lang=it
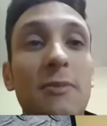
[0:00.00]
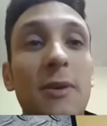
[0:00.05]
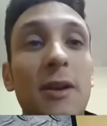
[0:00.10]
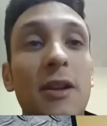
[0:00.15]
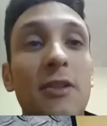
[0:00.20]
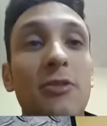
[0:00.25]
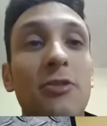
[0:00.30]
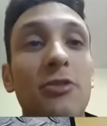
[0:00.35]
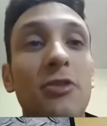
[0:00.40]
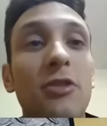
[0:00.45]

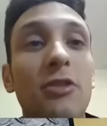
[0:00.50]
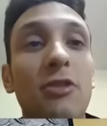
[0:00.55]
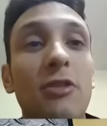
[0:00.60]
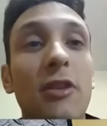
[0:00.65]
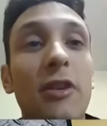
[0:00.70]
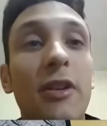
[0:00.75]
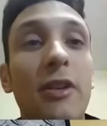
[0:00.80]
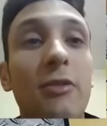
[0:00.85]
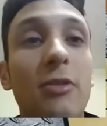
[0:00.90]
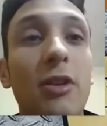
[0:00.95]
sperando di
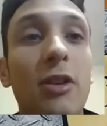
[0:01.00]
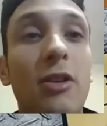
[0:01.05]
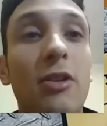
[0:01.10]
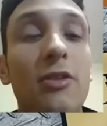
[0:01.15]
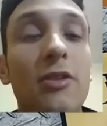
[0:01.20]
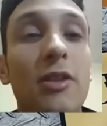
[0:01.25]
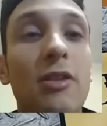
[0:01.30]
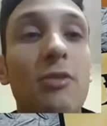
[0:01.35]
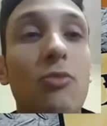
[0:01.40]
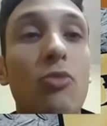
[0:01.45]
trovare
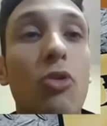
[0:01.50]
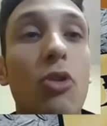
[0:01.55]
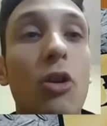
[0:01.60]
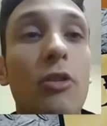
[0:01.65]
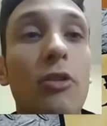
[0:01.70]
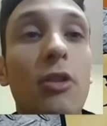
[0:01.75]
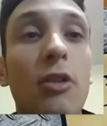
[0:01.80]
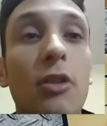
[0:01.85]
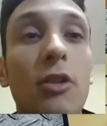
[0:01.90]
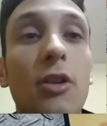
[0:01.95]
qualcosa di
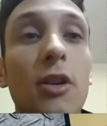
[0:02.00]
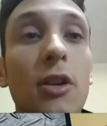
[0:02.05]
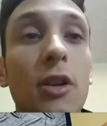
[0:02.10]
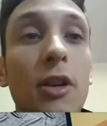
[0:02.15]
buono.